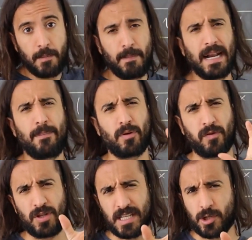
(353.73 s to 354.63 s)
Para
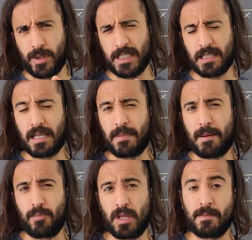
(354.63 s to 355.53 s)
profundizar sobre ese
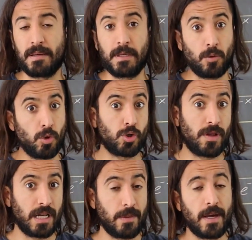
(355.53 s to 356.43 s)
tema pueden ver mi curso
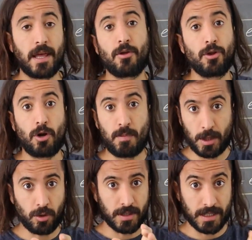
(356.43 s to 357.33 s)
de derivadas donde lo
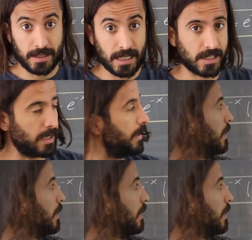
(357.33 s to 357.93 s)
explico en detalle.